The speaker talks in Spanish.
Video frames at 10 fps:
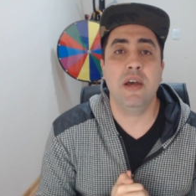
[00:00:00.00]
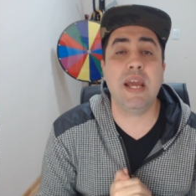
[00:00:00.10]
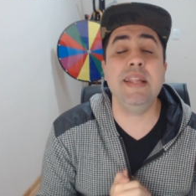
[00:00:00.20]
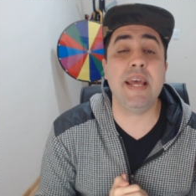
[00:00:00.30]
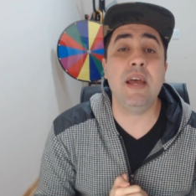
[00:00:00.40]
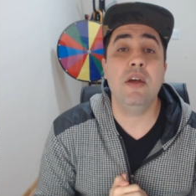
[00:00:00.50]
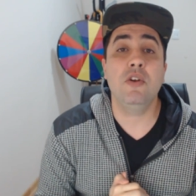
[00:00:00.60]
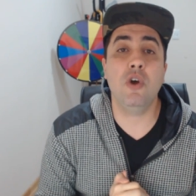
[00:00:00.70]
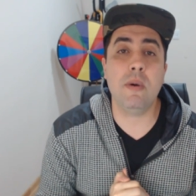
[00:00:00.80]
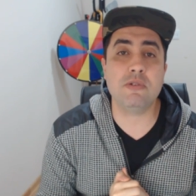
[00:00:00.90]
Gente,
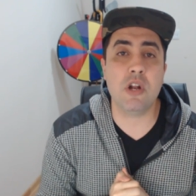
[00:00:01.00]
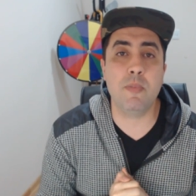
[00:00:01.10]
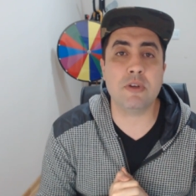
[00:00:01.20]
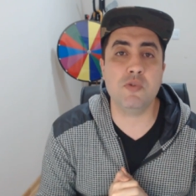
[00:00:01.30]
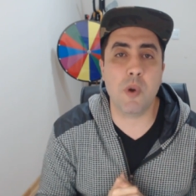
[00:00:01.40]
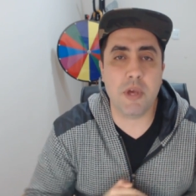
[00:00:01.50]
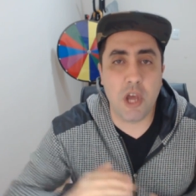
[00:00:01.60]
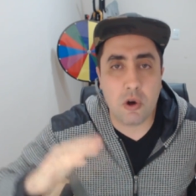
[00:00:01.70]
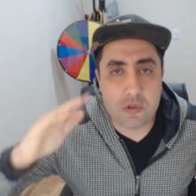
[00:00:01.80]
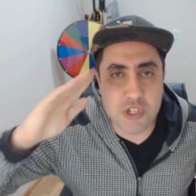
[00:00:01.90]
nos vemos en el próximo
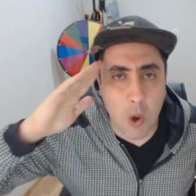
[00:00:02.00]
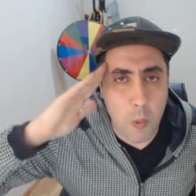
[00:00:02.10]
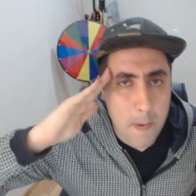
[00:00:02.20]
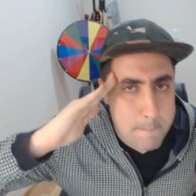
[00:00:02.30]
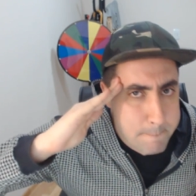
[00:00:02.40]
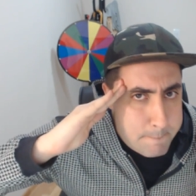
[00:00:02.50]
video. Chao.